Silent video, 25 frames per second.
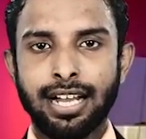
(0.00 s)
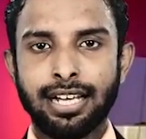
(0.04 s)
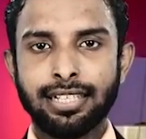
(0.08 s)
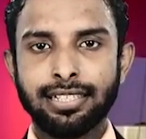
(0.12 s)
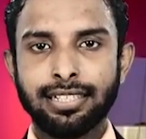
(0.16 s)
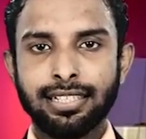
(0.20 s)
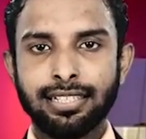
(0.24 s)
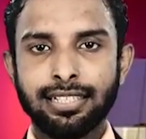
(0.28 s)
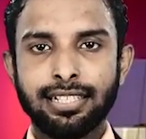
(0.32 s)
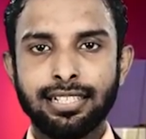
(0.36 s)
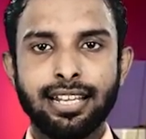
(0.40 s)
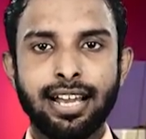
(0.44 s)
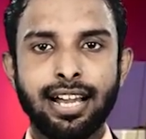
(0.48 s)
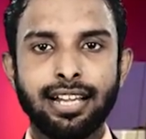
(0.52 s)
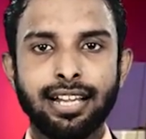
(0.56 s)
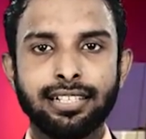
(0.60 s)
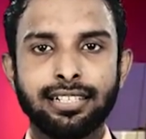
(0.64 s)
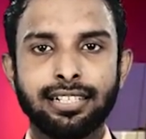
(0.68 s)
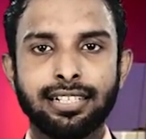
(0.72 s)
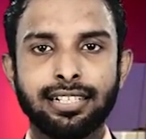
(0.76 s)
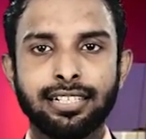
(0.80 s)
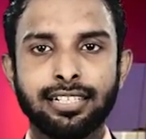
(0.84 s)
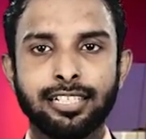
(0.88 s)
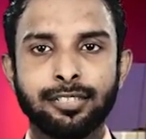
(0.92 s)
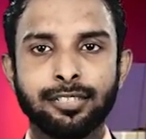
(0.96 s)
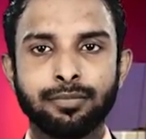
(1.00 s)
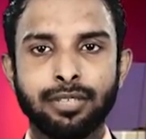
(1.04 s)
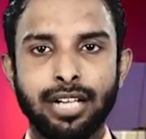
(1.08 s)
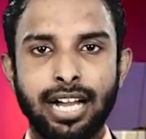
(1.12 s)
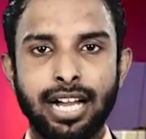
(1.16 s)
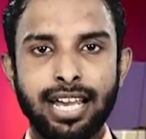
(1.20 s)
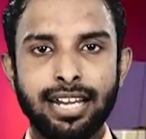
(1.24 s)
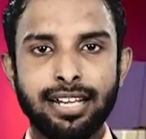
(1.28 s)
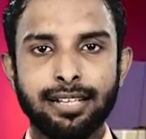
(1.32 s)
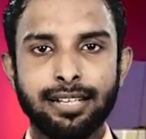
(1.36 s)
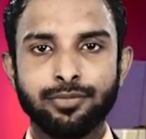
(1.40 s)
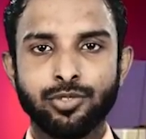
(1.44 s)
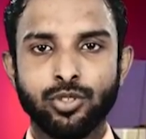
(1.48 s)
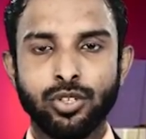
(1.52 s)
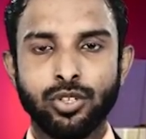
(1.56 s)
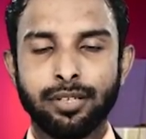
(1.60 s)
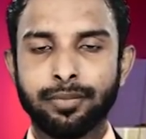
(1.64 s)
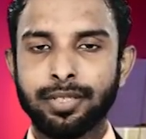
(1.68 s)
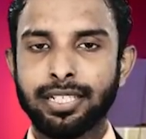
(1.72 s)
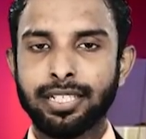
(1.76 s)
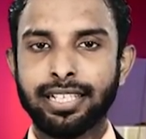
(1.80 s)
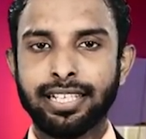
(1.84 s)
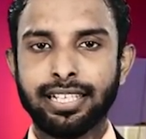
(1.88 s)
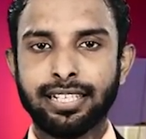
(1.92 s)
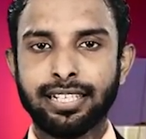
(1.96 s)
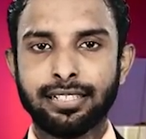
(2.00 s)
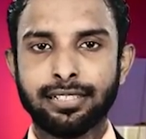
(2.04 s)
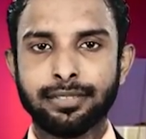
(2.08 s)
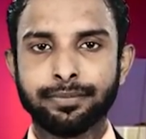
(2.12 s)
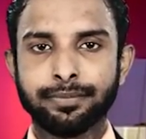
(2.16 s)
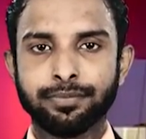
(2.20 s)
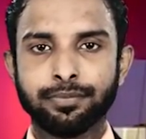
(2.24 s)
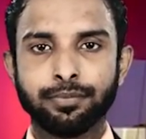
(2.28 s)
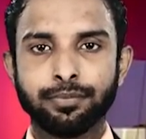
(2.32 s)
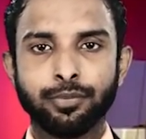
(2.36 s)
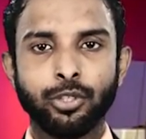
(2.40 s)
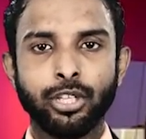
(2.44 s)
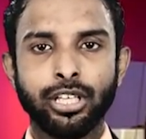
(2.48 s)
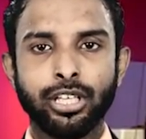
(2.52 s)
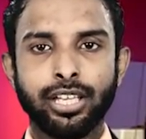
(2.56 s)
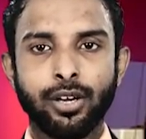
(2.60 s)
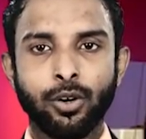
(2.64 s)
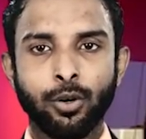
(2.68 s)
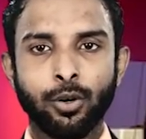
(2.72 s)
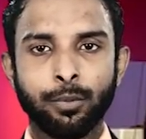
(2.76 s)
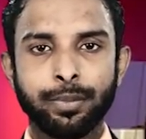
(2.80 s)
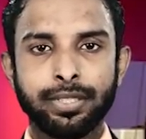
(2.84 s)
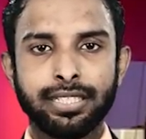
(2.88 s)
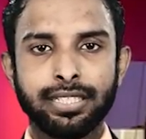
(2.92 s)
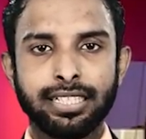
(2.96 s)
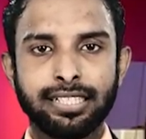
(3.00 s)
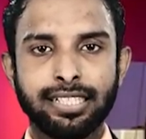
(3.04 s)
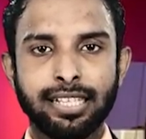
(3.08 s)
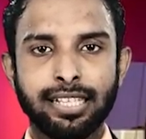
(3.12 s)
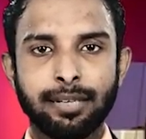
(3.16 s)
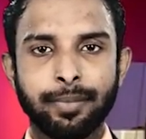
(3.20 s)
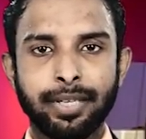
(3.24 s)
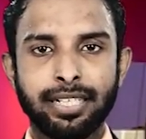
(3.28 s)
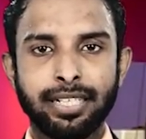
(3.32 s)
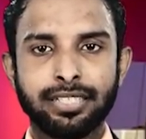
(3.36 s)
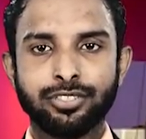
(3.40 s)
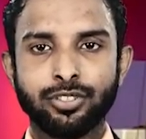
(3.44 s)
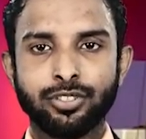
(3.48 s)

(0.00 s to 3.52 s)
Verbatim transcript: அந்தந்த நாடுகளுக்கும் காரணம் சொல்ல வேண்டியிருக்கும் புதிய ஒப்பந்தத்தின் பின்